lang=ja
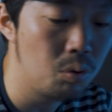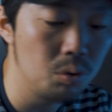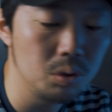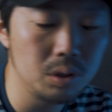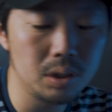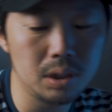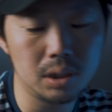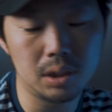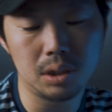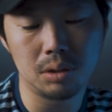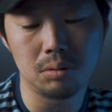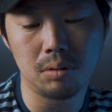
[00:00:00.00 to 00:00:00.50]

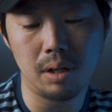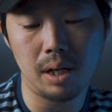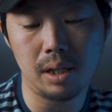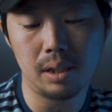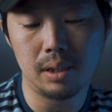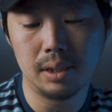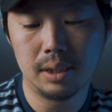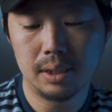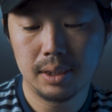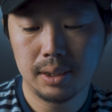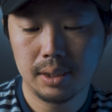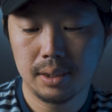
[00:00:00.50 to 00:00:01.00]
本日
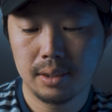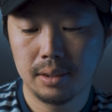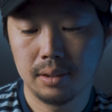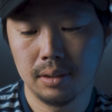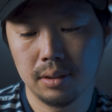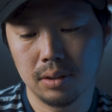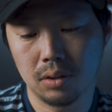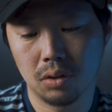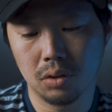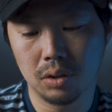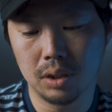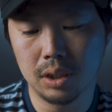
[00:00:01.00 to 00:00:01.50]
は、
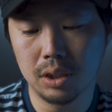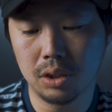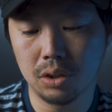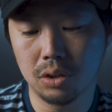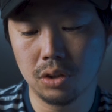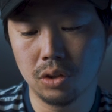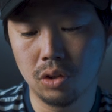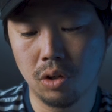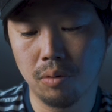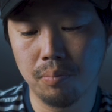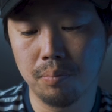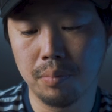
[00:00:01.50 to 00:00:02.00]
ん、と
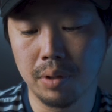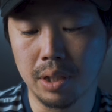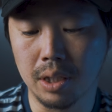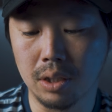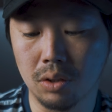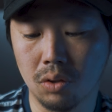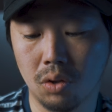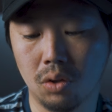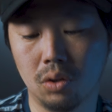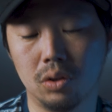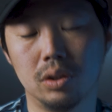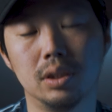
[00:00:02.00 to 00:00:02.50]

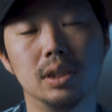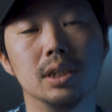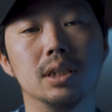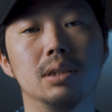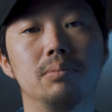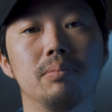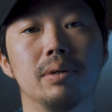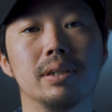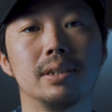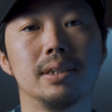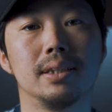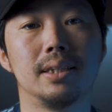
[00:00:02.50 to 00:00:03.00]
24mm の
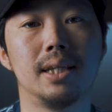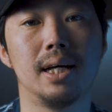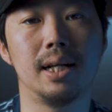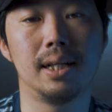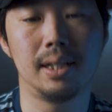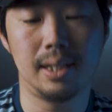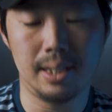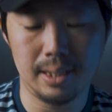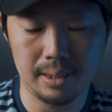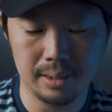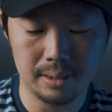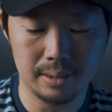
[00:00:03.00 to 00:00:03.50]
G
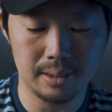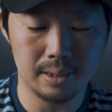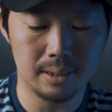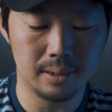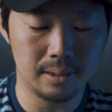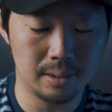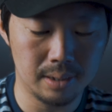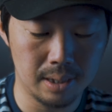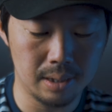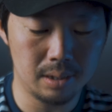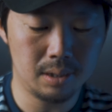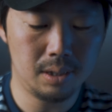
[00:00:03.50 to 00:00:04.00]
マスターレンズで
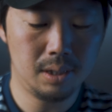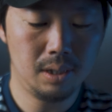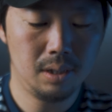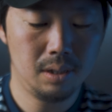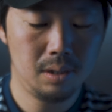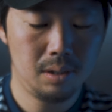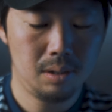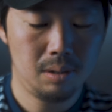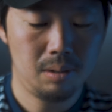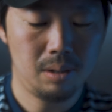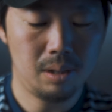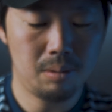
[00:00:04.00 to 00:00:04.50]
すね。
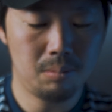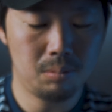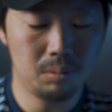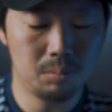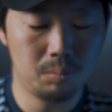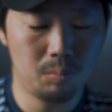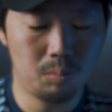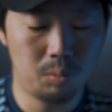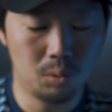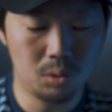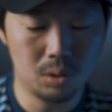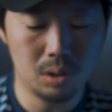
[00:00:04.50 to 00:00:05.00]
えー、
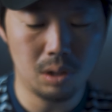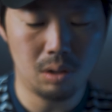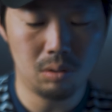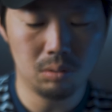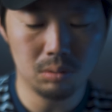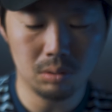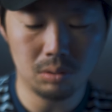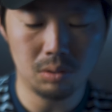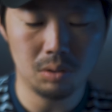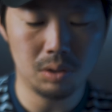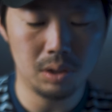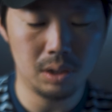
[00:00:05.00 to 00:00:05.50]
僕が
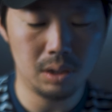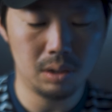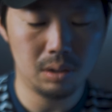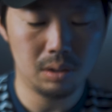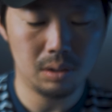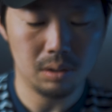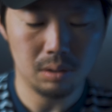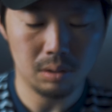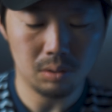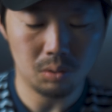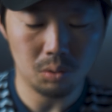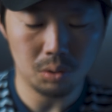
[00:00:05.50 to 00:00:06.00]
本当に、えっ
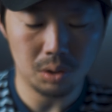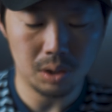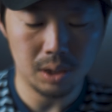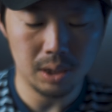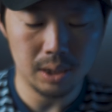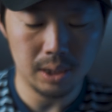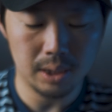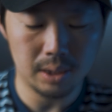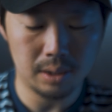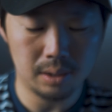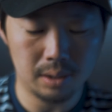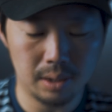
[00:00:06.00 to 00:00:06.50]
と、気
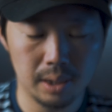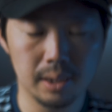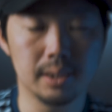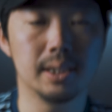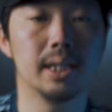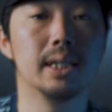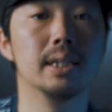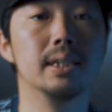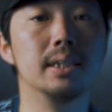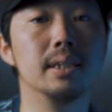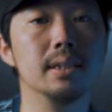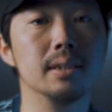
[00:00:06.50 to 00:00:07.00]
に入って
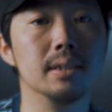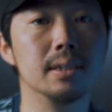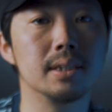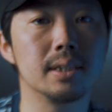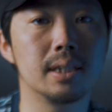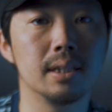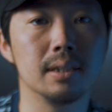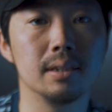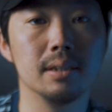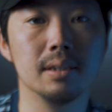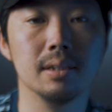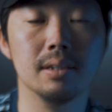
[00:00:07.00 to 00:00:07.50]
最近
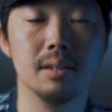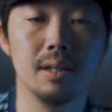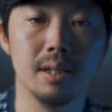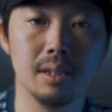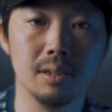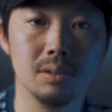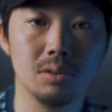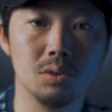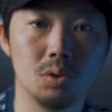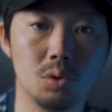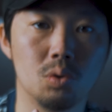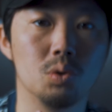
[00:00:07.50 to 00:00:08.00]
使ってる
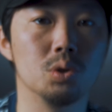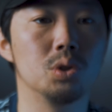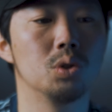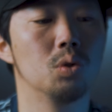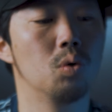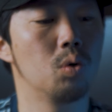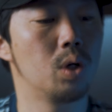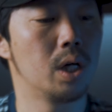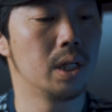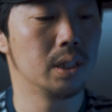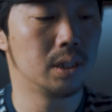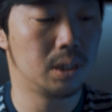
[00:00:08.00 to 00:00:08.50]
レンズをご
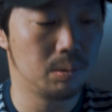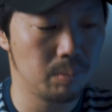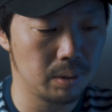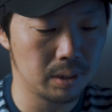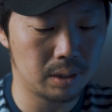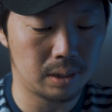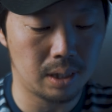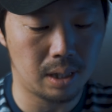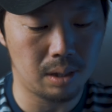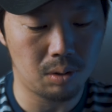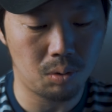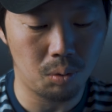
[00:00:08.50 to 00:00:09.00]
紹介しま
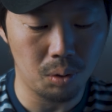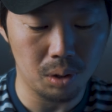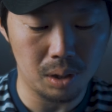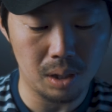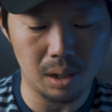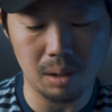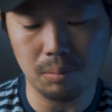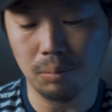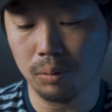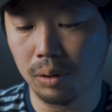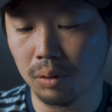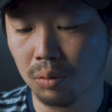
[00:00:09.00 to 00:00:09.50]
した。これ
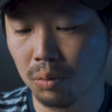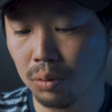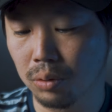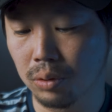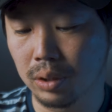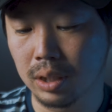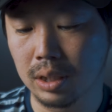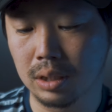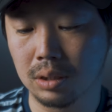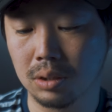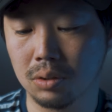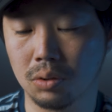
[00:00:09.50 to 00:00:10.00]
からもね、こ
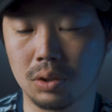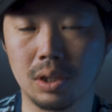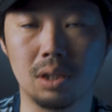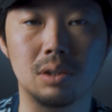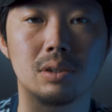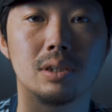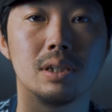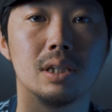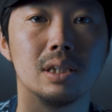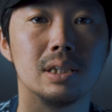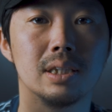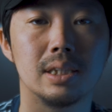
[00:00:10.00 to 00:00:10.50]
のレンズをた
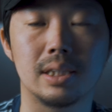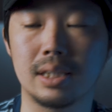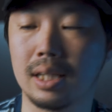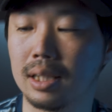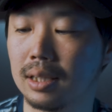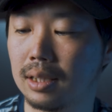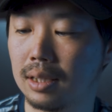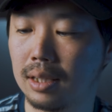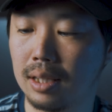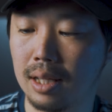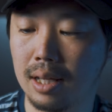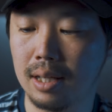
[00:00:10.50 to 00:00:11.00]
くさん
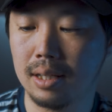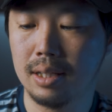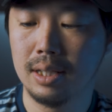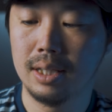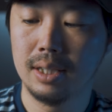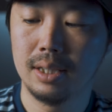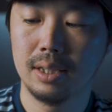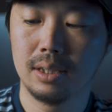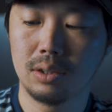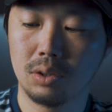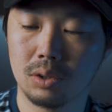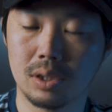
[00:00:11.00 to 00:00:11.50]
使って、
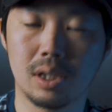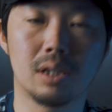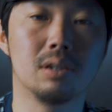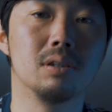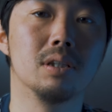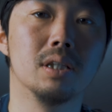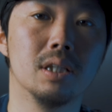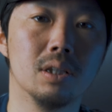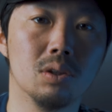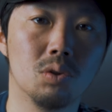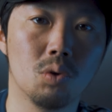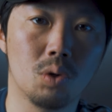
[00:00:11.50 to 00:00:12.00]

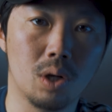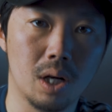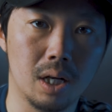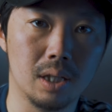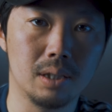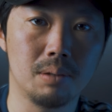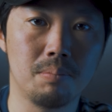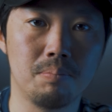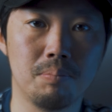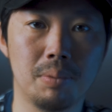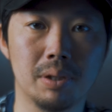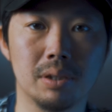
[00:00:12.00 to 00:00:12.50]
作品とか
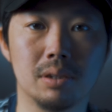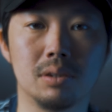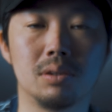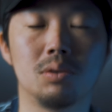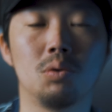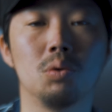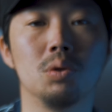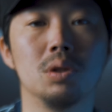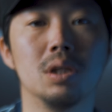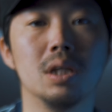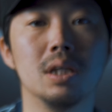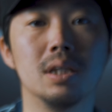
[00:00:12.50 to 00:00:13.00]
いっぱい
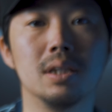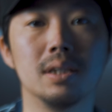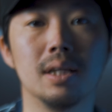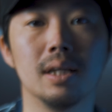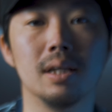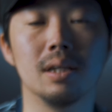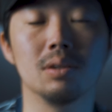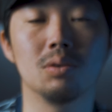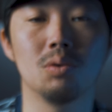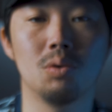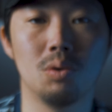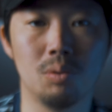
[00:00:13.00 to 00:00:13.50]
撮っていきた
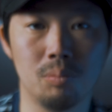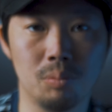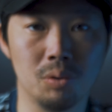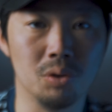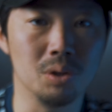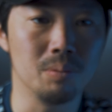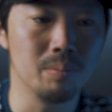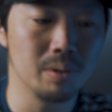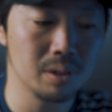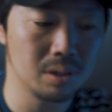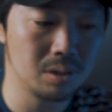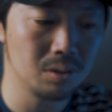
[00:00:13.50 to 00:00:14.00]
いなと
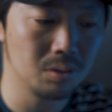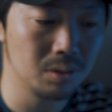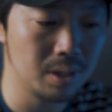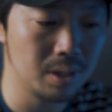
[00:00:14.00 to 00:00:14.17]
思います